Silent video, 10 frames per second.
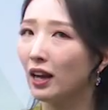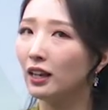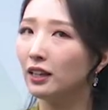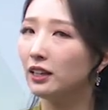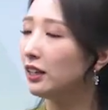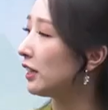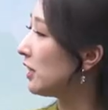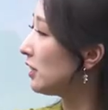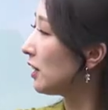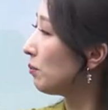강의를
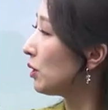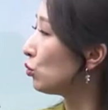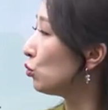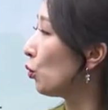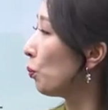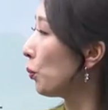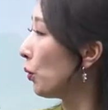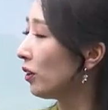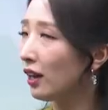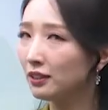읽기 및 주요
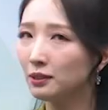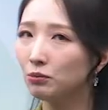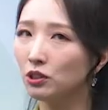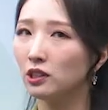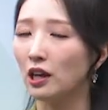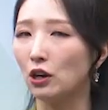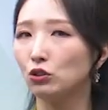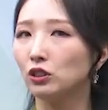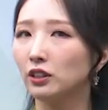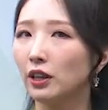표현 학습들을
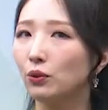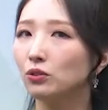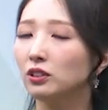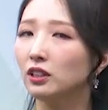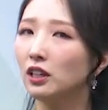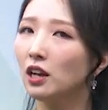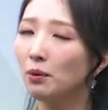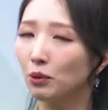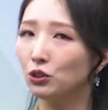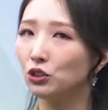다루는 내용들을
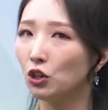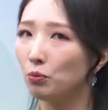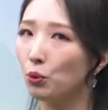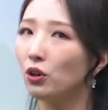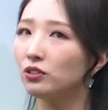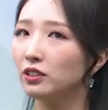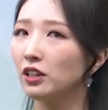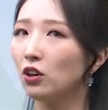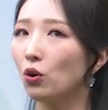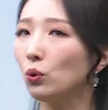먼저
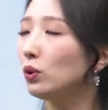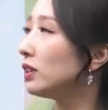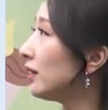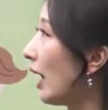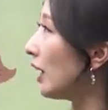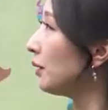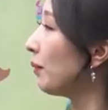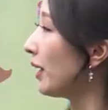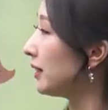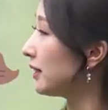보여드릴 거고 그
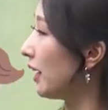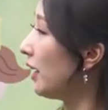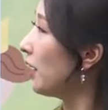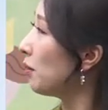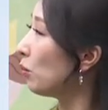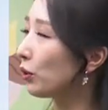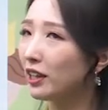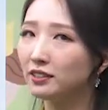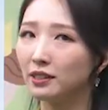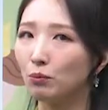다음에 이제
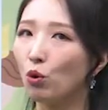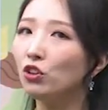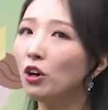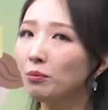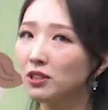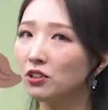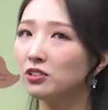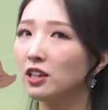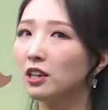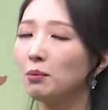먹이한쌤 원어민
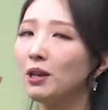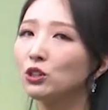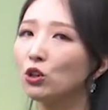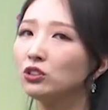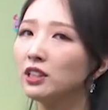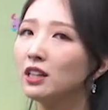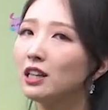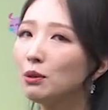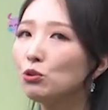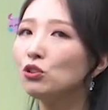선생님의 전체
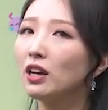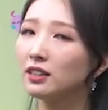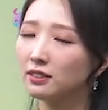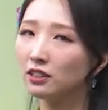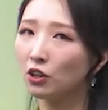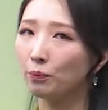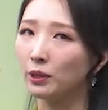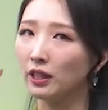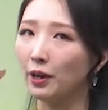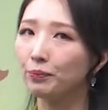리뷰가 있을
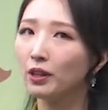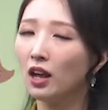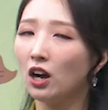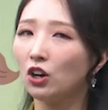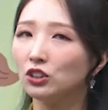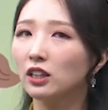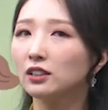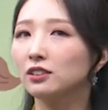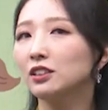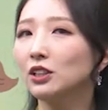겁니다. 어, 제가
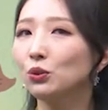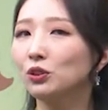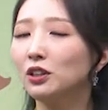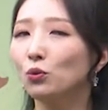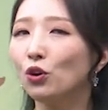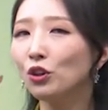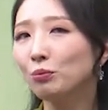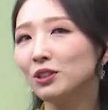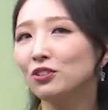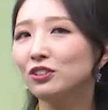듣기로는
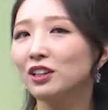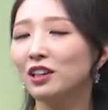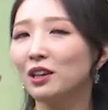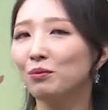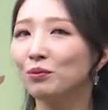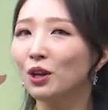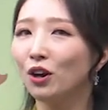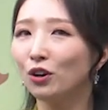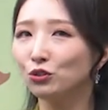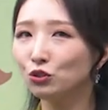원어민 선생님
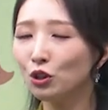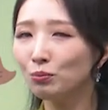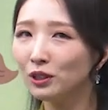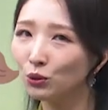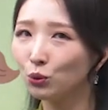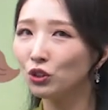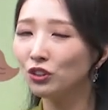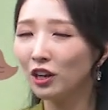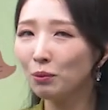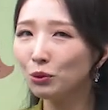어, 수업을
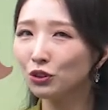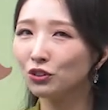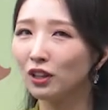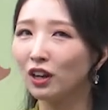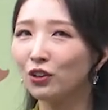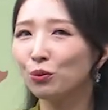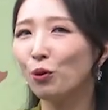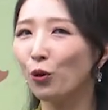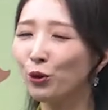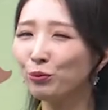도전을 해보셨다가 너무
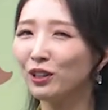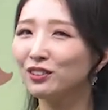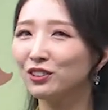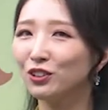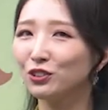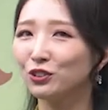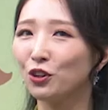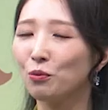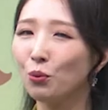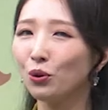어렵게
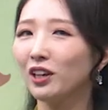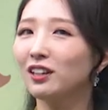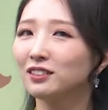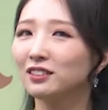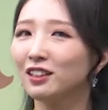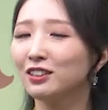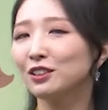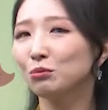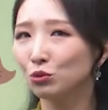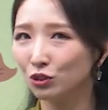느껴져서 포기하시는
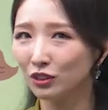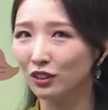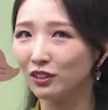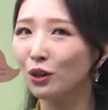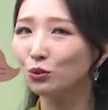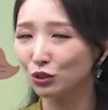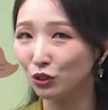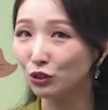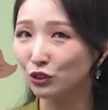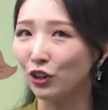학생분들이 있다고
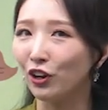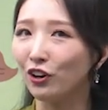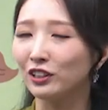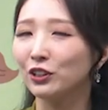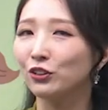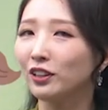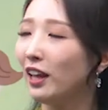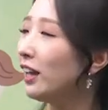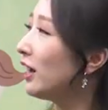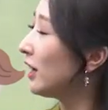들었어요. 그런데
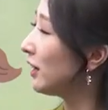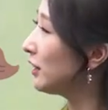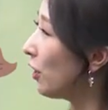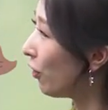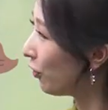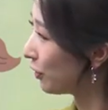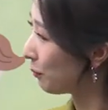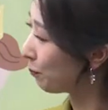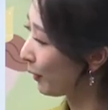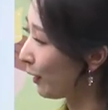이, 어, 이
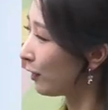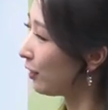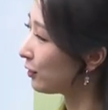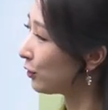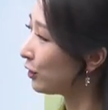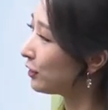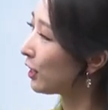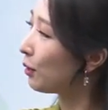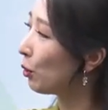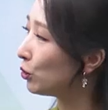강의에서는
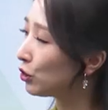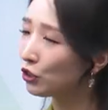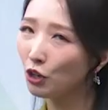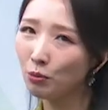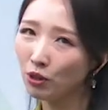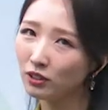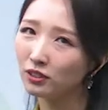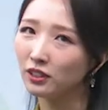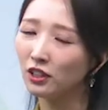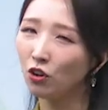제가 먼저 설명을
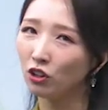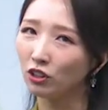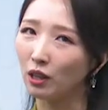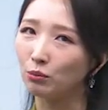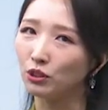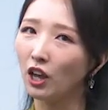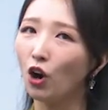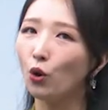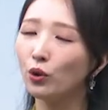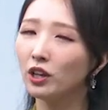드릴 거기 때문에
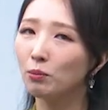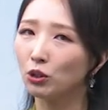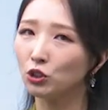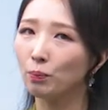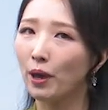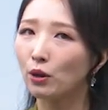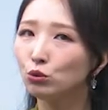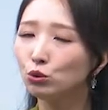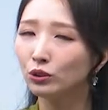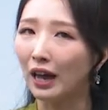어휘를 먼저
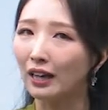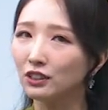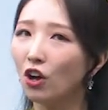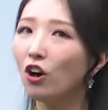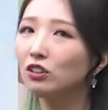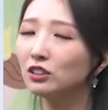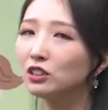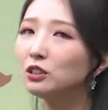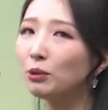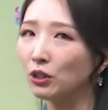배우고 나서
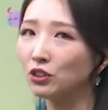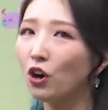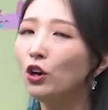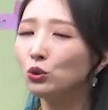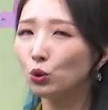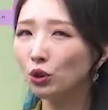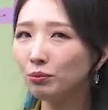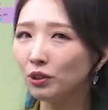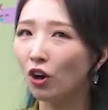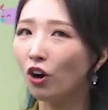들으면서
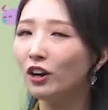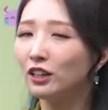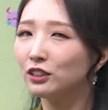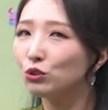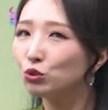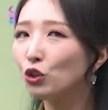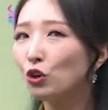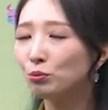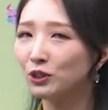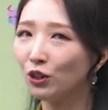조금 더 이제
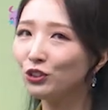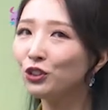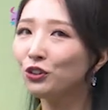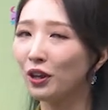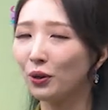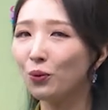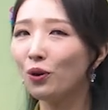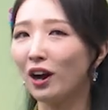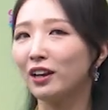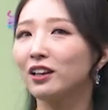두려움을 떨쳐내고
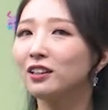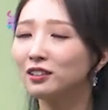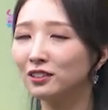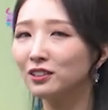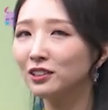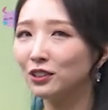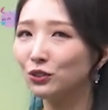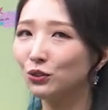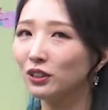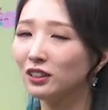강의를 들으실
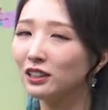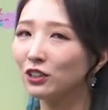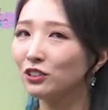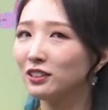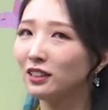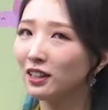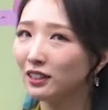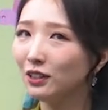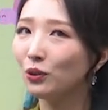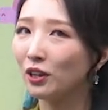수 있는 그런
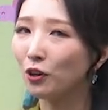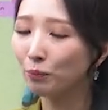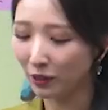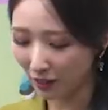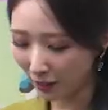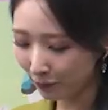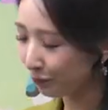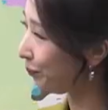시간이 됩니다. 될 겁니다.